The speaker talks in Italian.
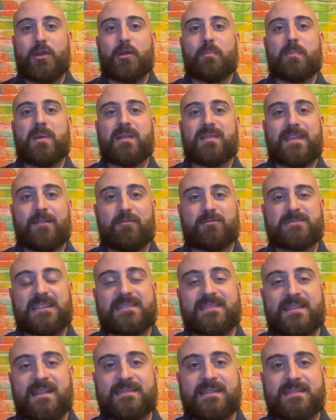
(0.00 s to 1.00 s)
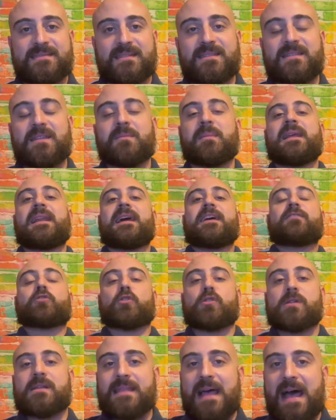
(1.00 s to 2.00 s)
Obiettivo 77.000 entro
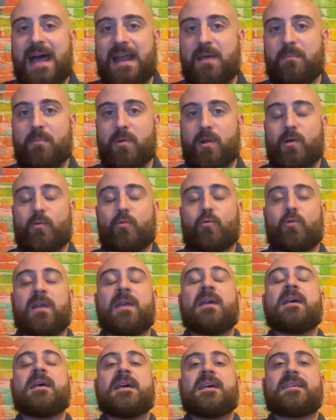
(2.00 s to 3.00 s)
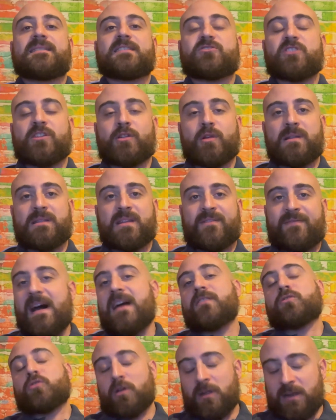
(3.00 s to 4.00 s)
Natale, per cui se già non l'avete
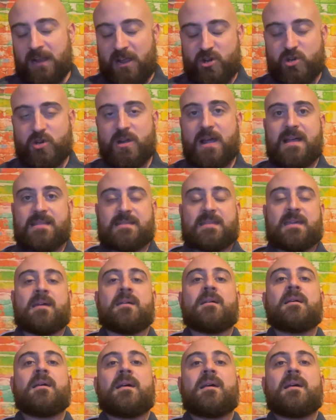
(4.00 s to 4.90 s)
fatto, lasciate